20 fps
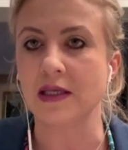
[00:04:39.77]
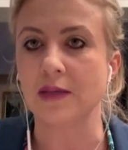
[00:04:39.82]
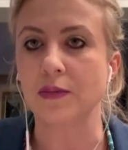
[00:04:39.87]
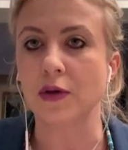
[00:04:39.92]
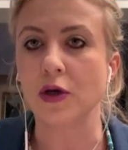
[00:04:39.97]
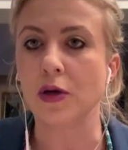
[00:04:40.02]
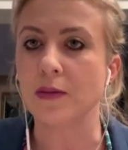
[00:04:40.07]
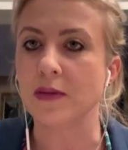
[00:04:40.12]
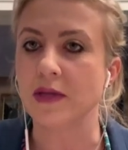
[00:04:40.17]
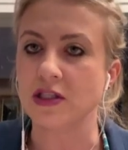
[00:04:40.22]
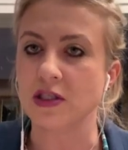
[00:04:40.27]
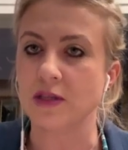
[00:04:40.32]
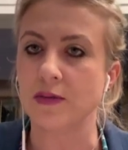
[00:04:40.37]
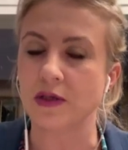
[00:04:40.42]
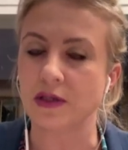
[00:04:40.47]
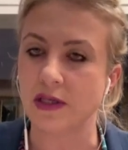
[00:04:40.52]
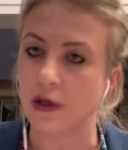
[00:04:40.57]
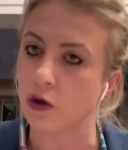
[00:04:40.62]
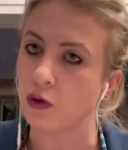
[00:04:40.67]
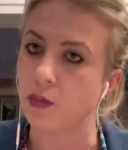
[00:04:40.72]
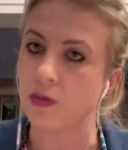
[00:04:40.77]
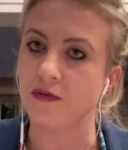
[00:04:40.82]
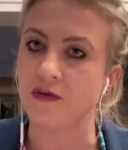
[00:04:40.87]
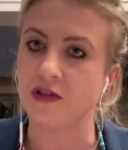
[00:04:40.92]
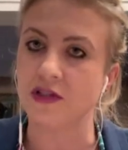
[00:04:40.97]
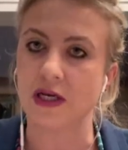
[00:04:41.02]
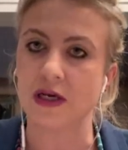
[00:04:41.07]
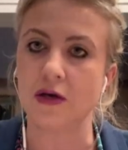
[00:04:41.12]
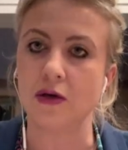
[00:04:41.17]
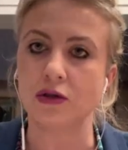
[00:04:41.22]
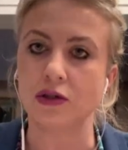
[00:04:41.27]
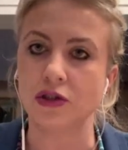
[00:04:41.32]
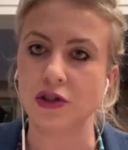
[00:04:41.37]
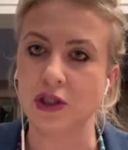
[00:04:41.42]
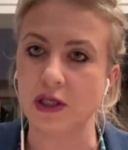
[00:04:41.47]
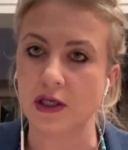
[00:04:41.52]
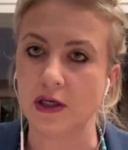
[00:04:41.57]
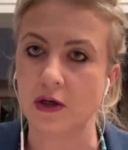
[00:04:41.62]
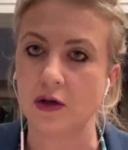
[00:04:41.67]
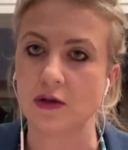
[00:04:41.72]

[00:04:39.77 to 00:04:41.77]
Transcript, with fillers: i nie biorą na siebie tej odpowiedzialności i